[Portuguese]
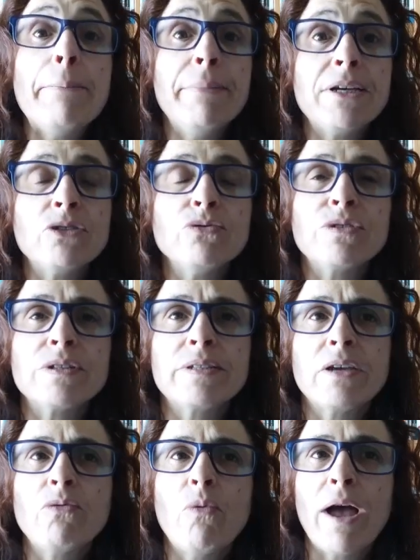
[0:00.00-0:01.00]
mas no
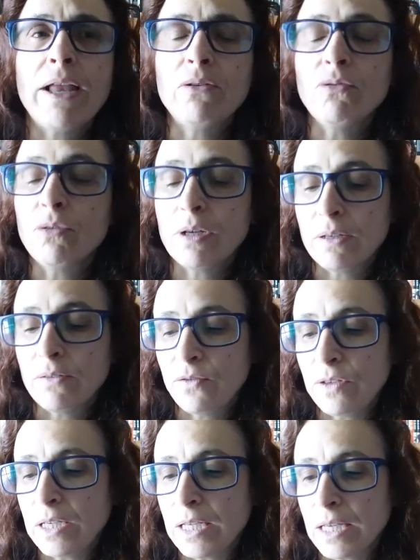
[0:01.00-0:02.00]
terceiro ano
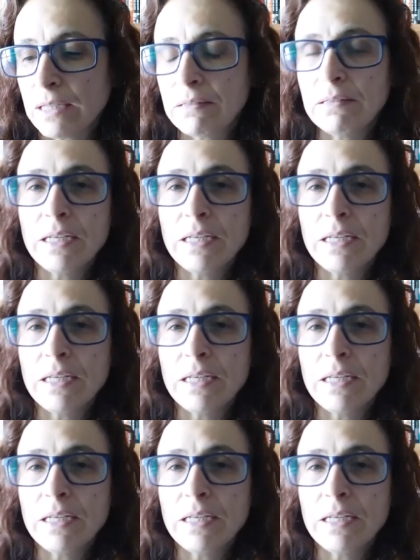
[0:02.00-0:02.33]
havia